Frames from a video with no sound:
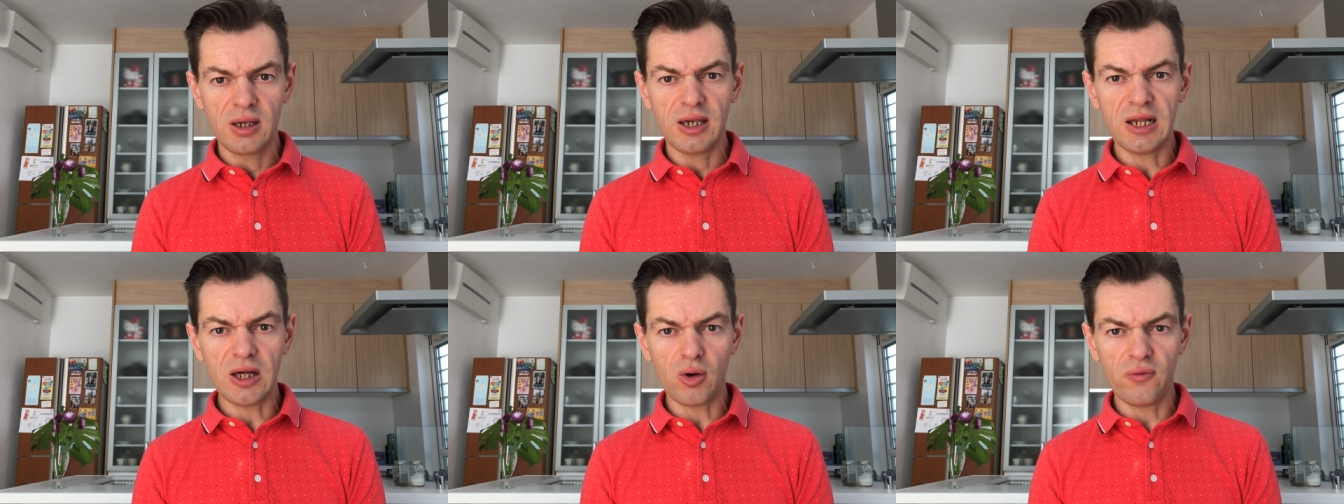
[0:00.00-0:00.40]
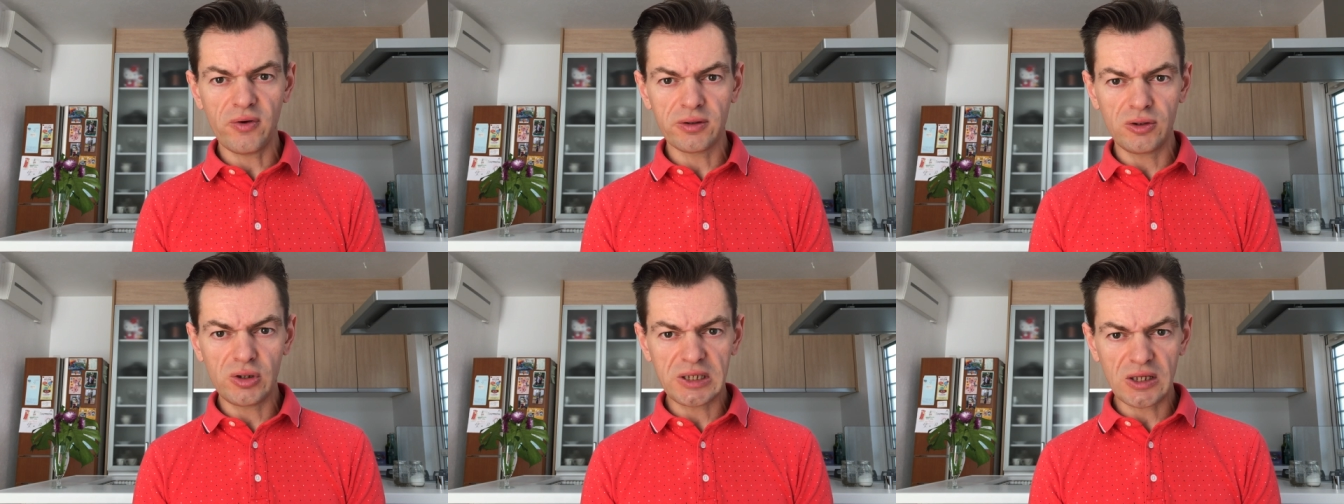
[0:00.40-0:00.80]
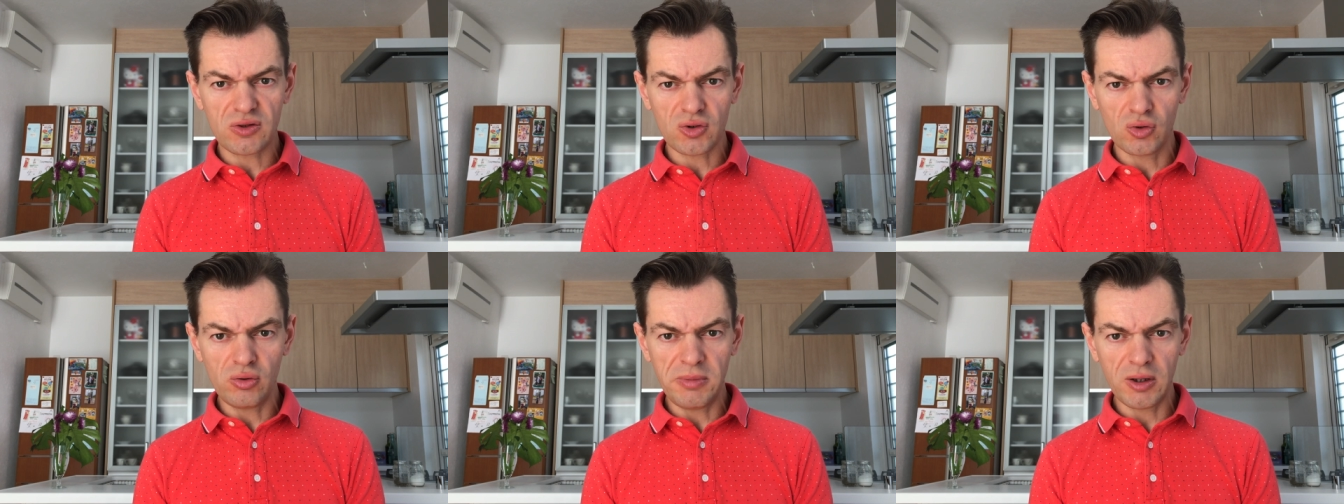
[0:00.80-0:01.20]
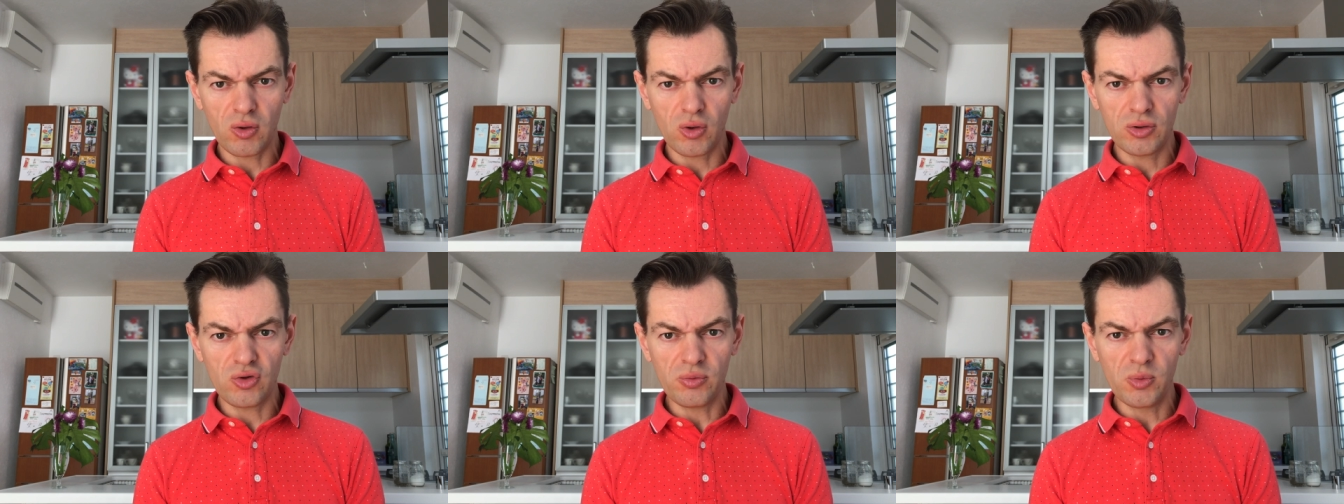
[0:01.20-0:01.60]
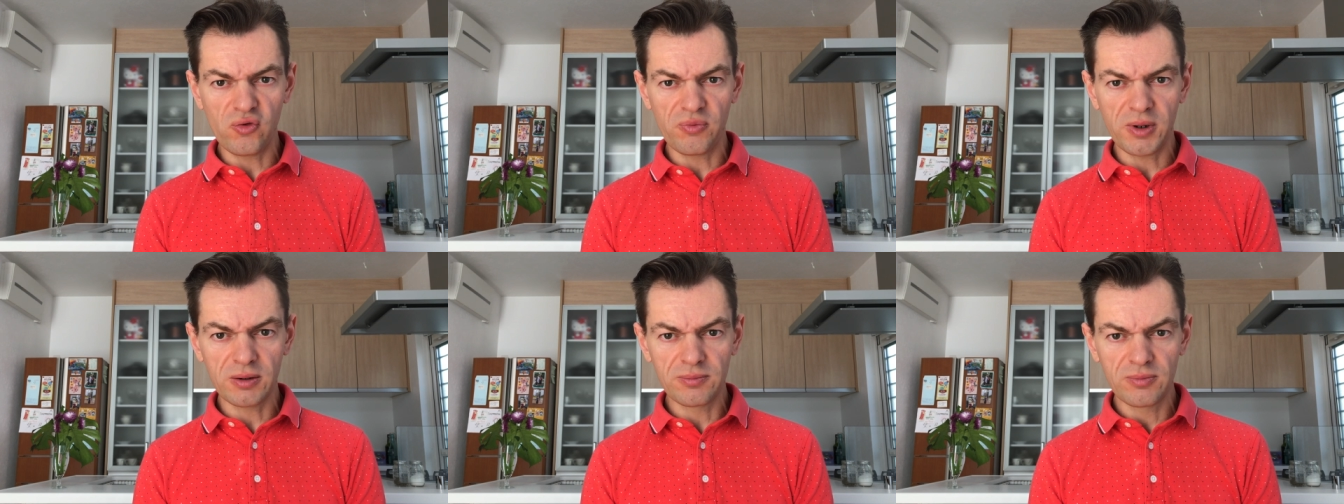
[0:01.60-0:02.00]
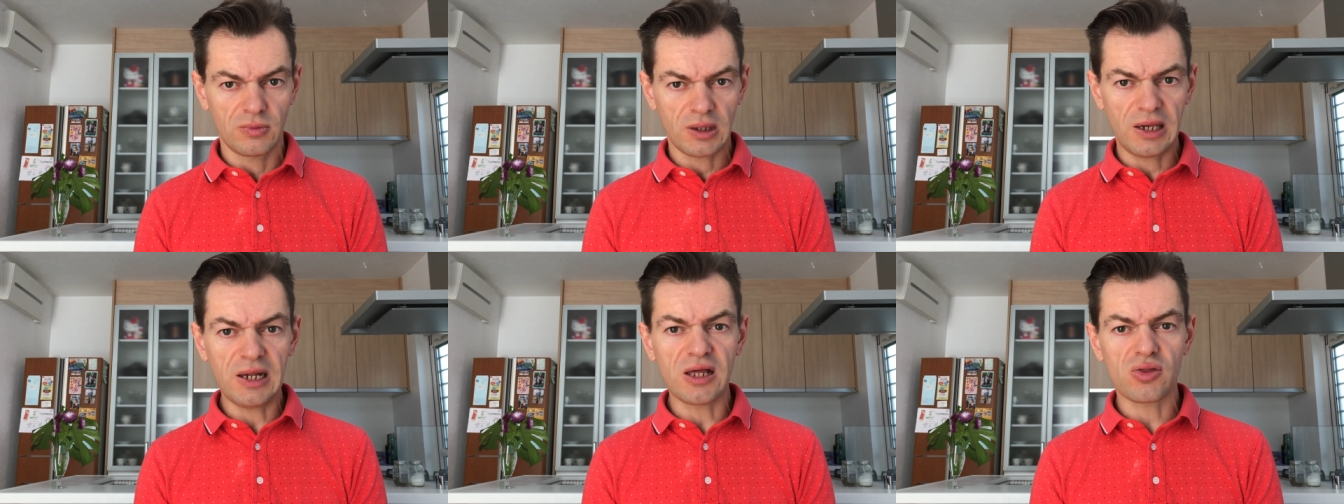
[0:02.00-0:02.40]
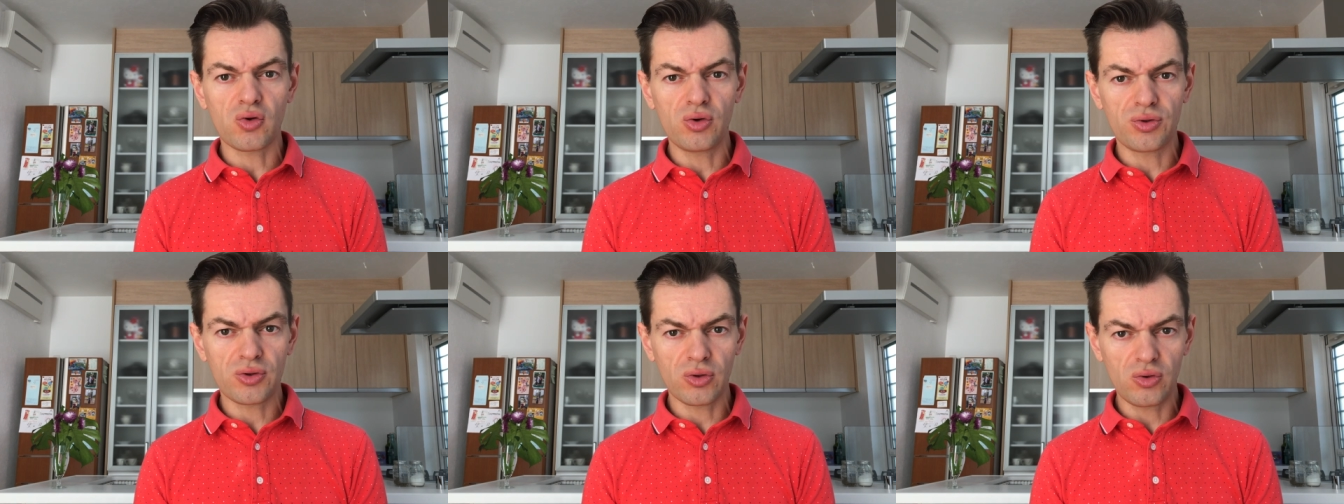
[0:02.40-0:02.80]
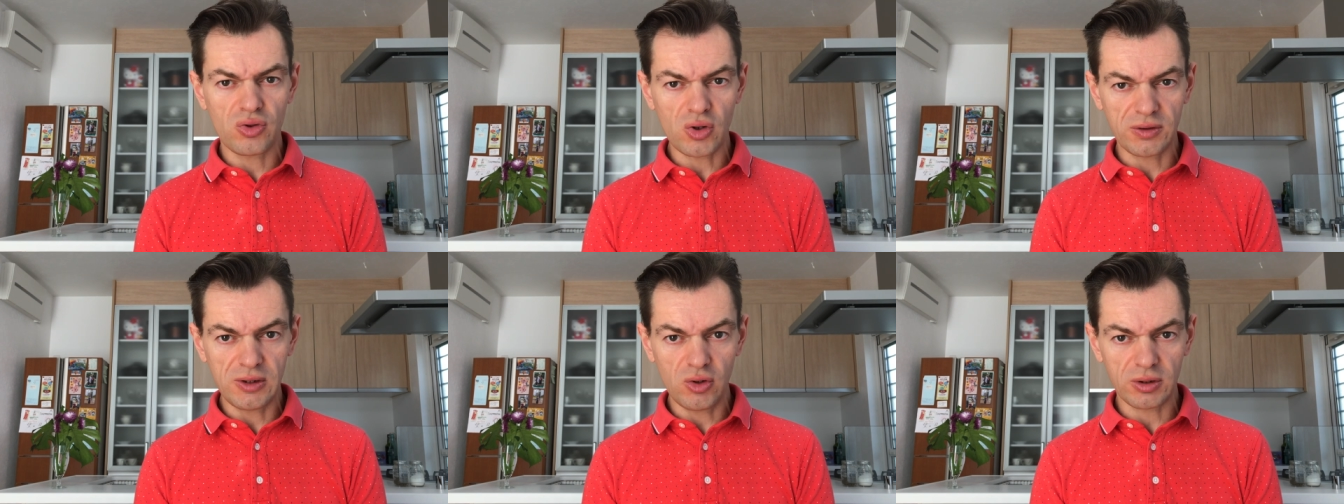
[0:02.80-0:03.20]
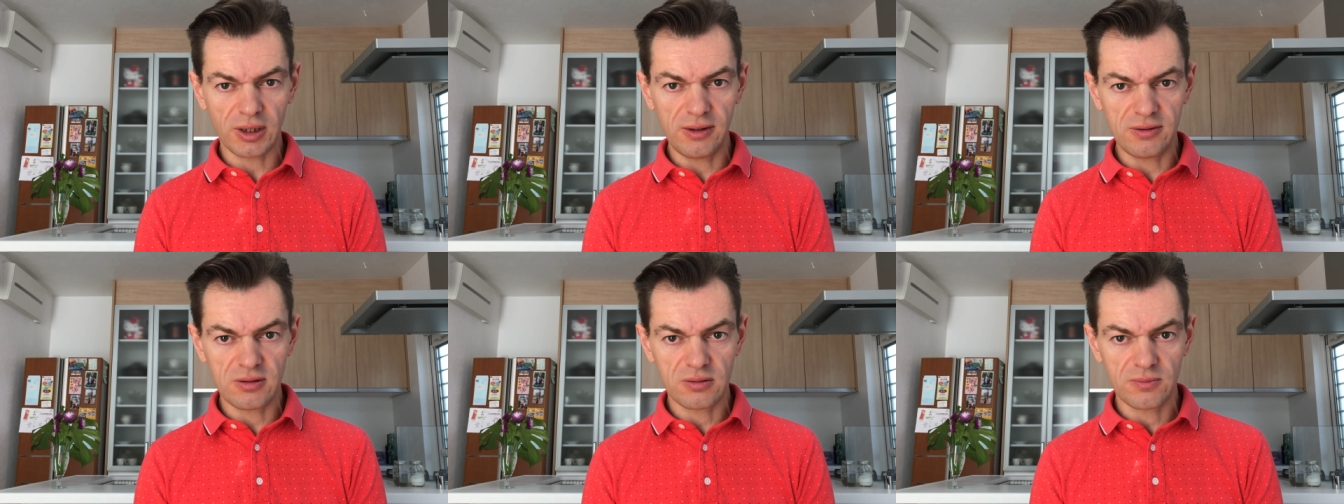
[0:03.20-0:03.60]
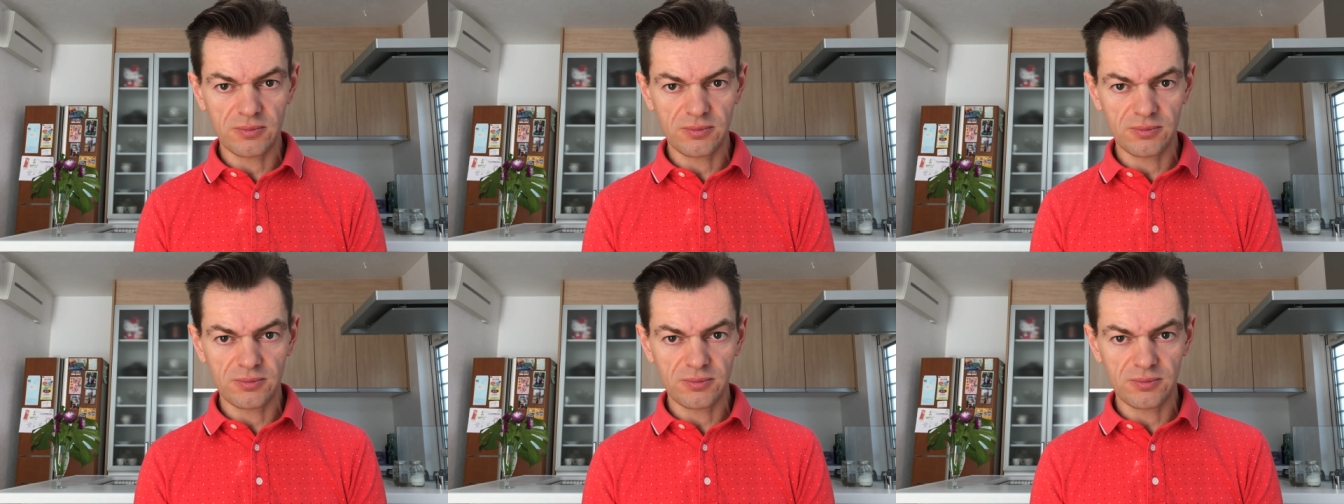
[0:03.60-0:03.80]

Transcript: est la revendication numéro 1 du mouvement et la solution de sortie de crise.